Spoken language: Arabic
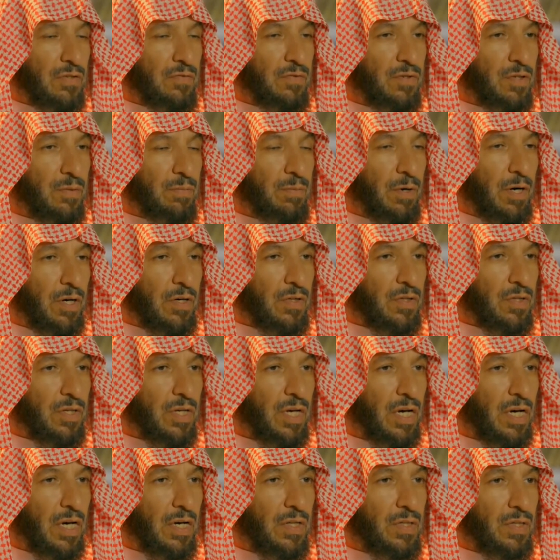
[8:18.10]
في بعض
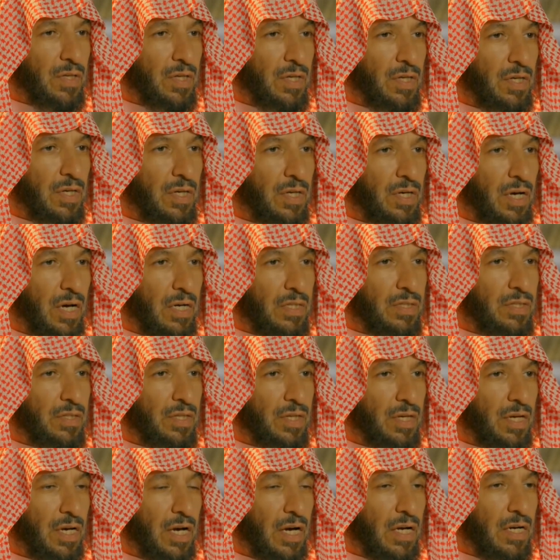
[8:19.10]
هذه
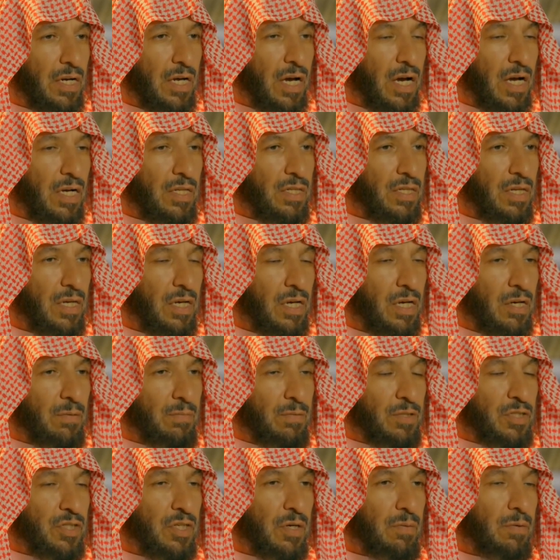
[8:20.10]
الديانات
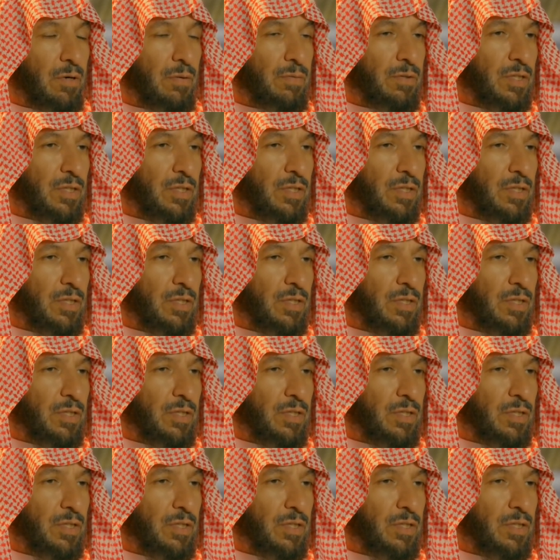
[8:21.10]
بسبب